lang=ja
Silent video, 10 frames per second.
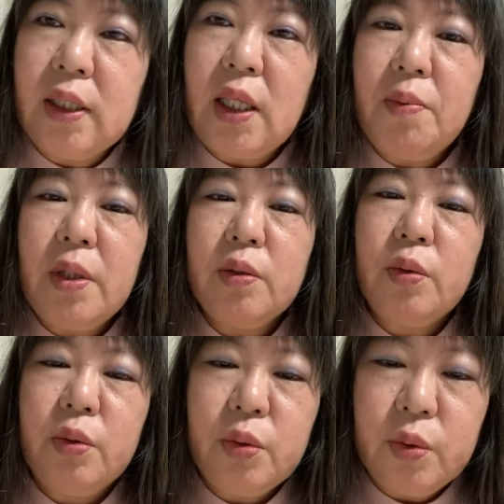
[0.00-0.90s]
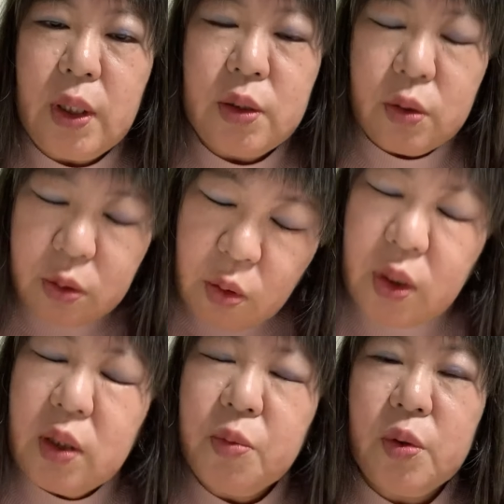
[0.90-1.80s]
食べるということはちょっと
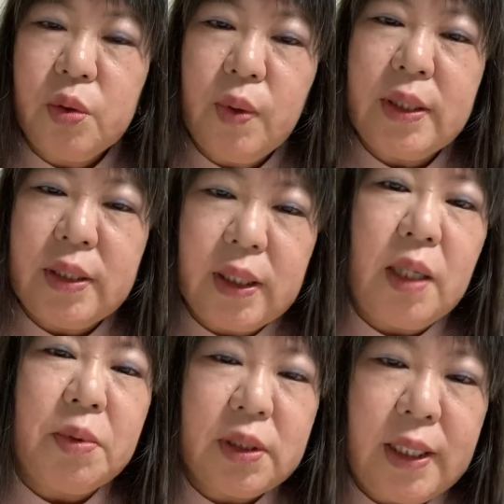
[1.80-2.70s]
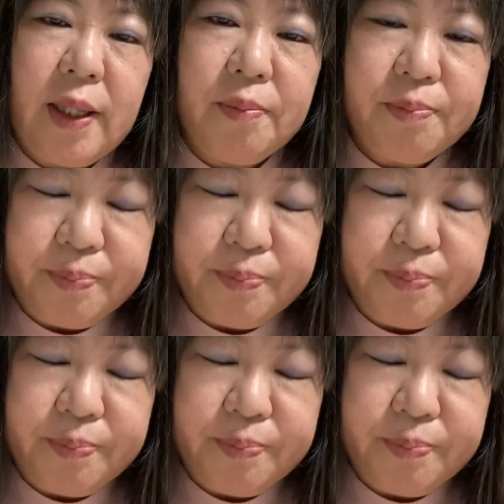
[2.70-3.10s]
他のものとは違いますね。